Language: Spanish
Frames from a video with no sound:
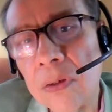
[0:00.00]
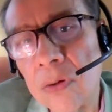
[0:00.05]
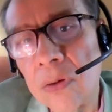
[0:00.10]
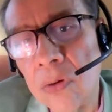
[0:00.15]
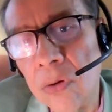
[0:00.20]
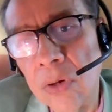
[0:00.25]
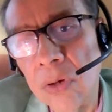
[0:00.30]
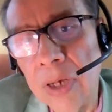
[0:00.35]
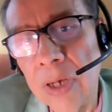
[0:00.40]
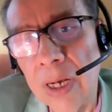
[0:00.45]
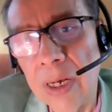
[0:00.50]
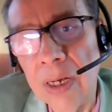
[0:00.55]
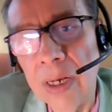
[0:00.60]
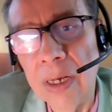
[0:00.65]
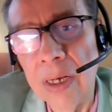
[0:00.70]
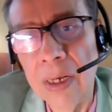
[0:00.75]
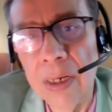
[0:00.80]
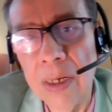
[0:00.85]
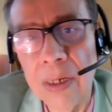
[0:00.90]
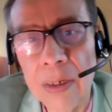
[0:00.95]
con ah,
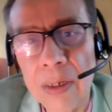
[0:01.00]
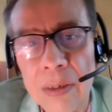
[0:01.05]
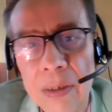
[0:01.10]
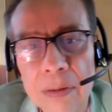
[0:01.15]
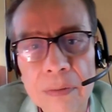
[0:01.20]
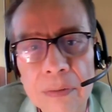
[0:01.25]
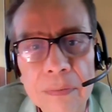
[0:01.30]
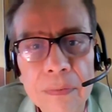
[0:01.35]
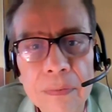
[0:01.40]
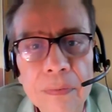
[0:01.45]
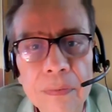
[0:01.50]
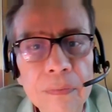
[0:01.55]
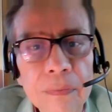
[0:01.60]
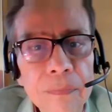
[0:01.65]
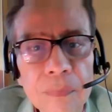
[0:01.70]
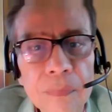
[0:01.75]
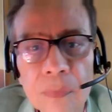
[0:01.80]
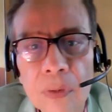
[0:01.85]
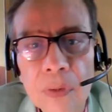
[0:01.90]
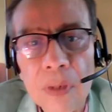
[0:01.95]
ah,
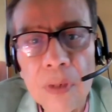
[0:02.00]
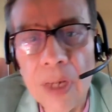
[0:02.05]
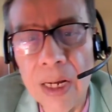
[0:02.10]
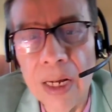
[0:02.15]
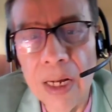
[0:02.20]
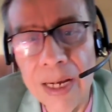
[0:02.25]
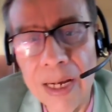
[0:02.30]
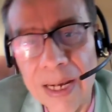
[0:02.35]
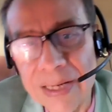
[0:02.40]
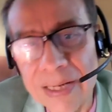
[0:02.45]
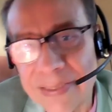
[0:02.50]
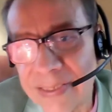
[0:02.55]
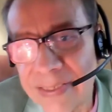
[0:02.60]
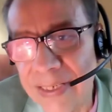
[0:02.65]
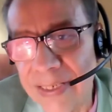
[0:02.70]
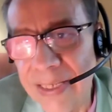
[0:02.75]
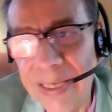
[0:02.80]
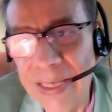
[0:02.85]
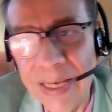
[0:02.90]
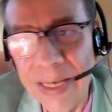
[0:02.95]
Alan
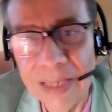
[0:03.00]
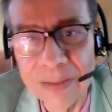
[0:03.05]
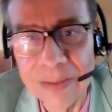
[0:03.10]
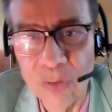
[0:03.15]
García,